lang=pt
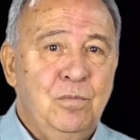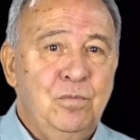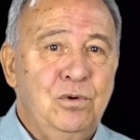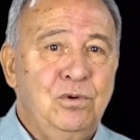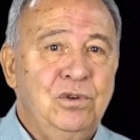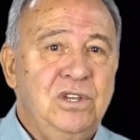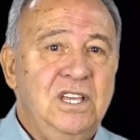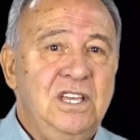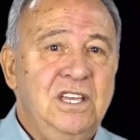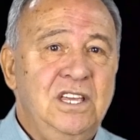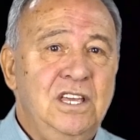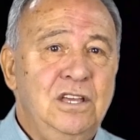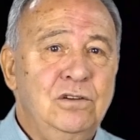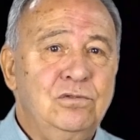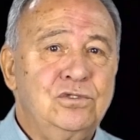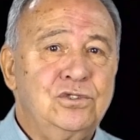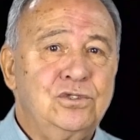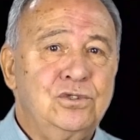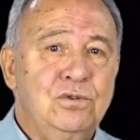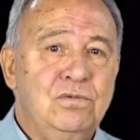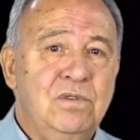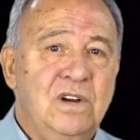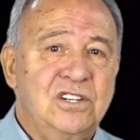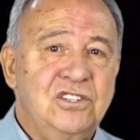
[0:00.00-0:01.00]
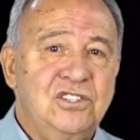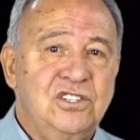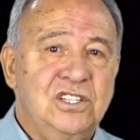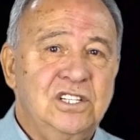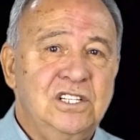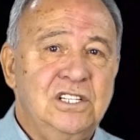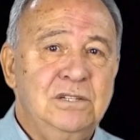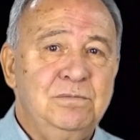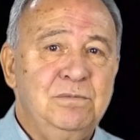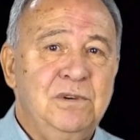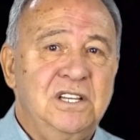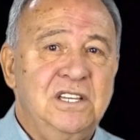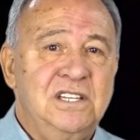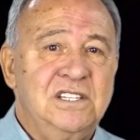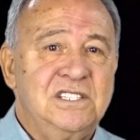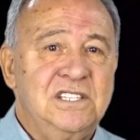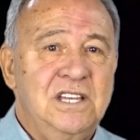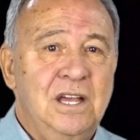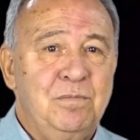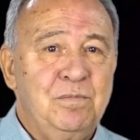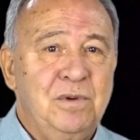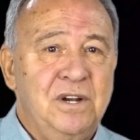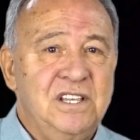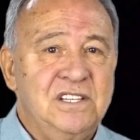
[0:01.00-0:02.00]
Porque eu sou a chama que
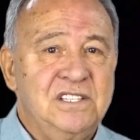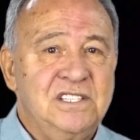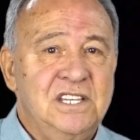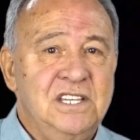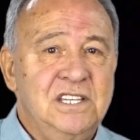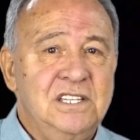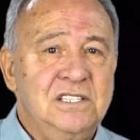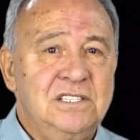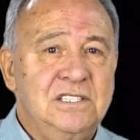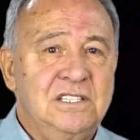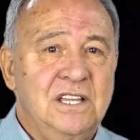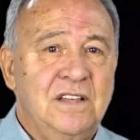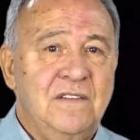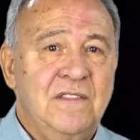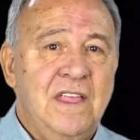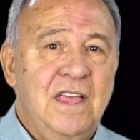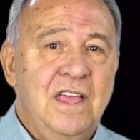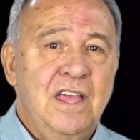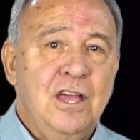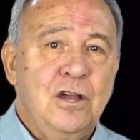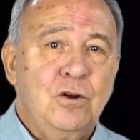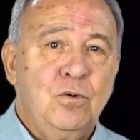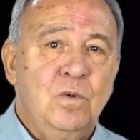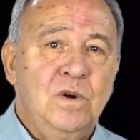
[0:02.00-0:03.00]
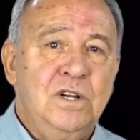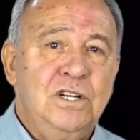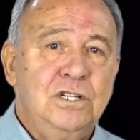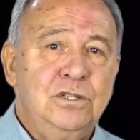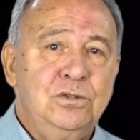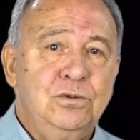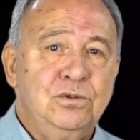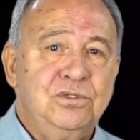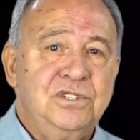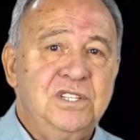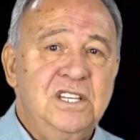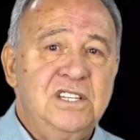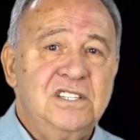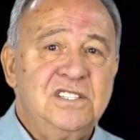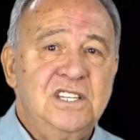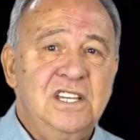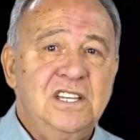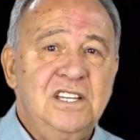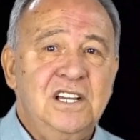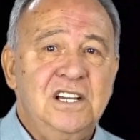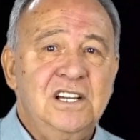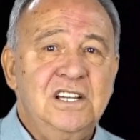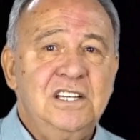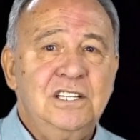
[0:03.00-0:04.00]
se apresenta quando o
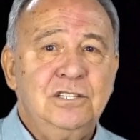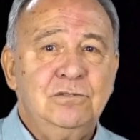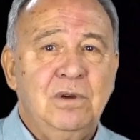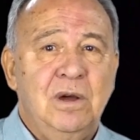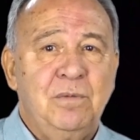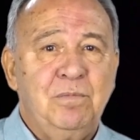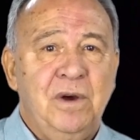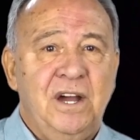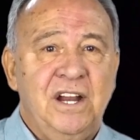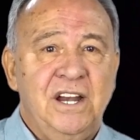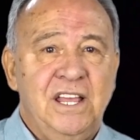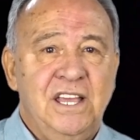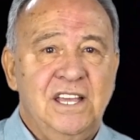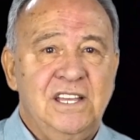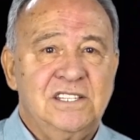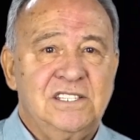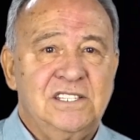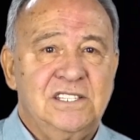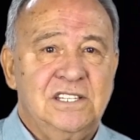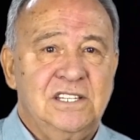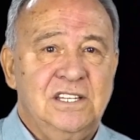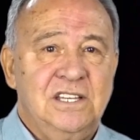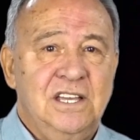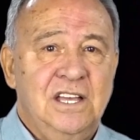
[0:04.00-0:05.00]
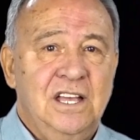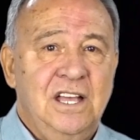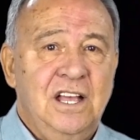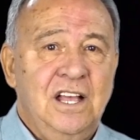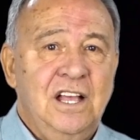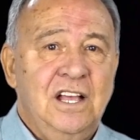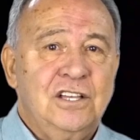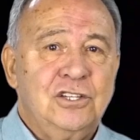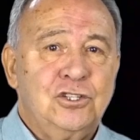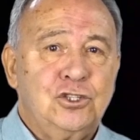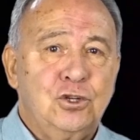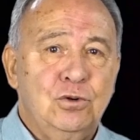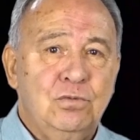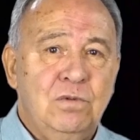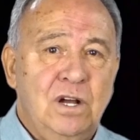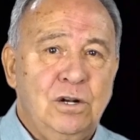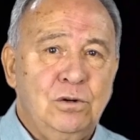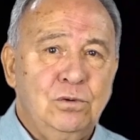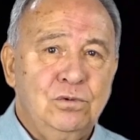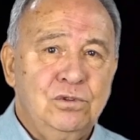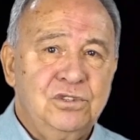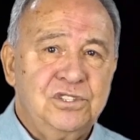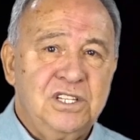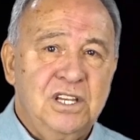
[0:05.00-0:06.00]
desengano aparece. Sou a
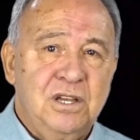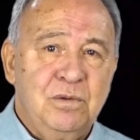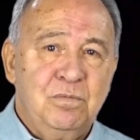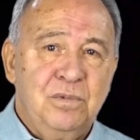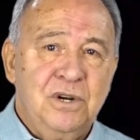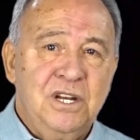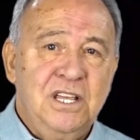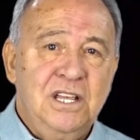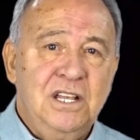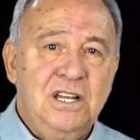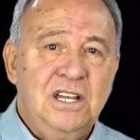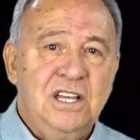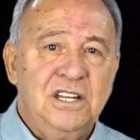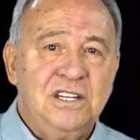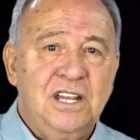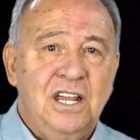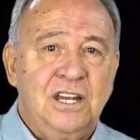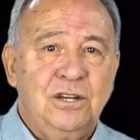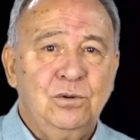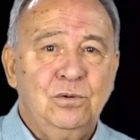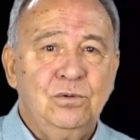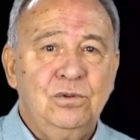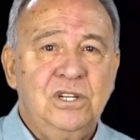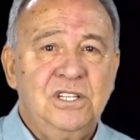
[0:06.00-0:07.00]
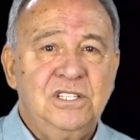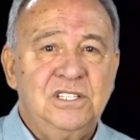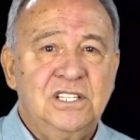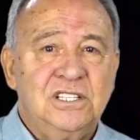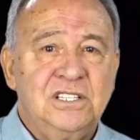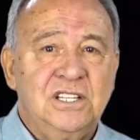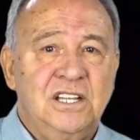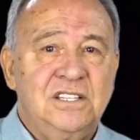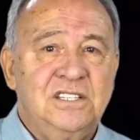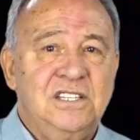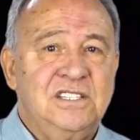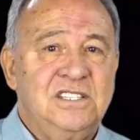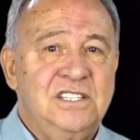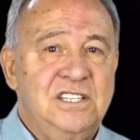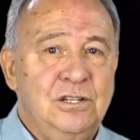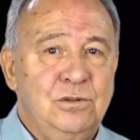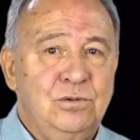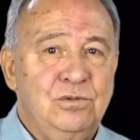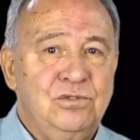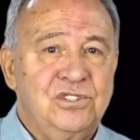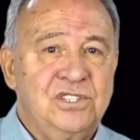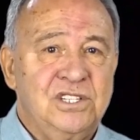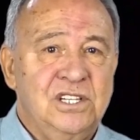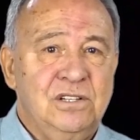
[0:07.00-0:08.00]
luz que brilha na noite da
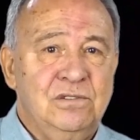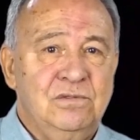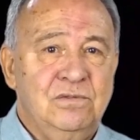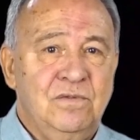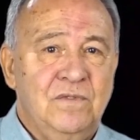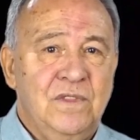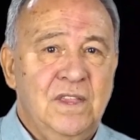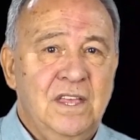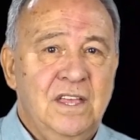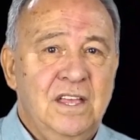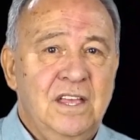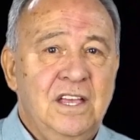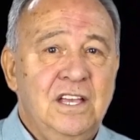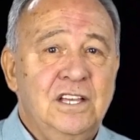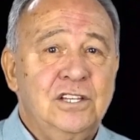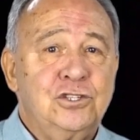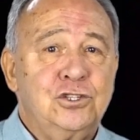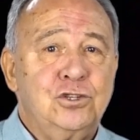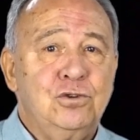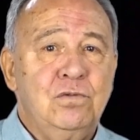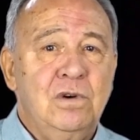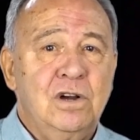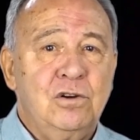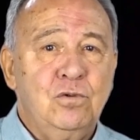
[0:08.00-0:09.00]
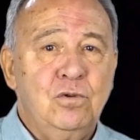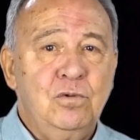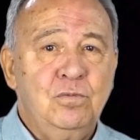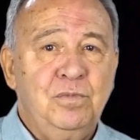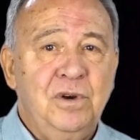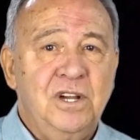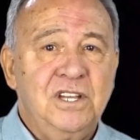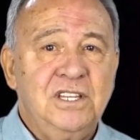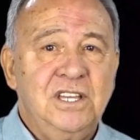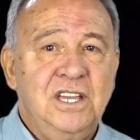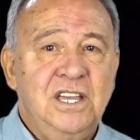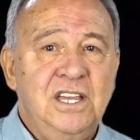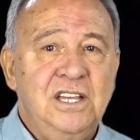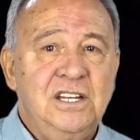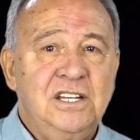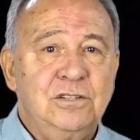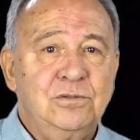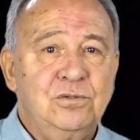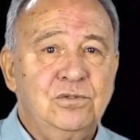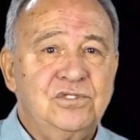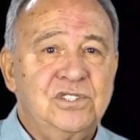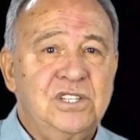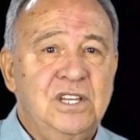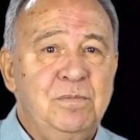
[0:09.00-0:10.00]
desilusão. Sou a companheira
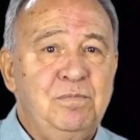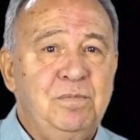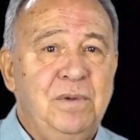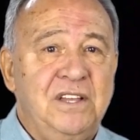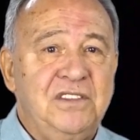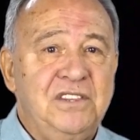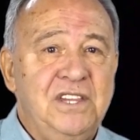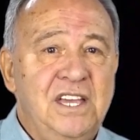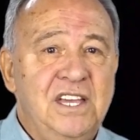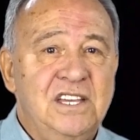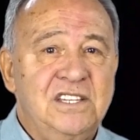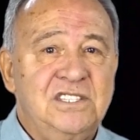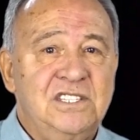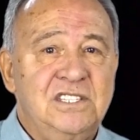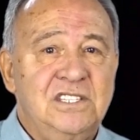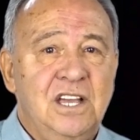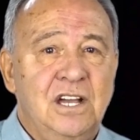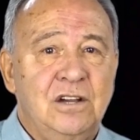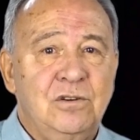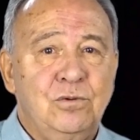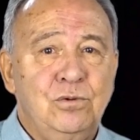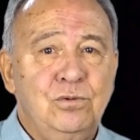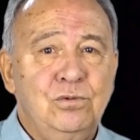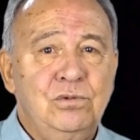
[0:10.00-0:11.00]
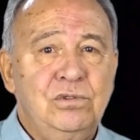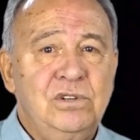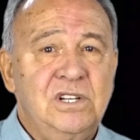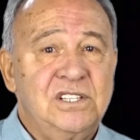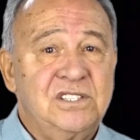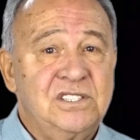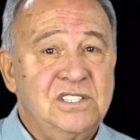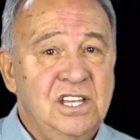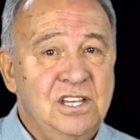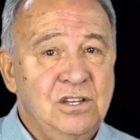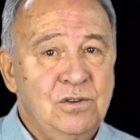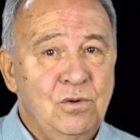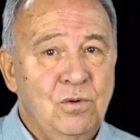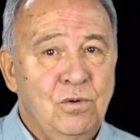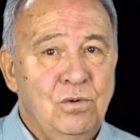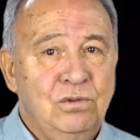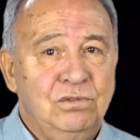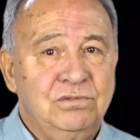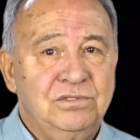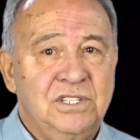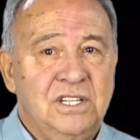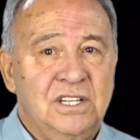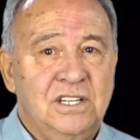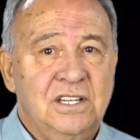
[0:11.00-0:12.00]
dos que padecem agruras sem
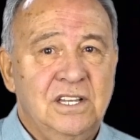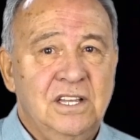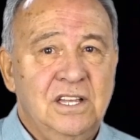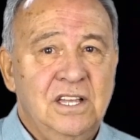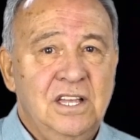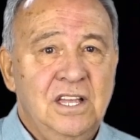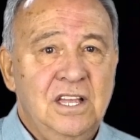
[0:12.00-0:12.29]
conta.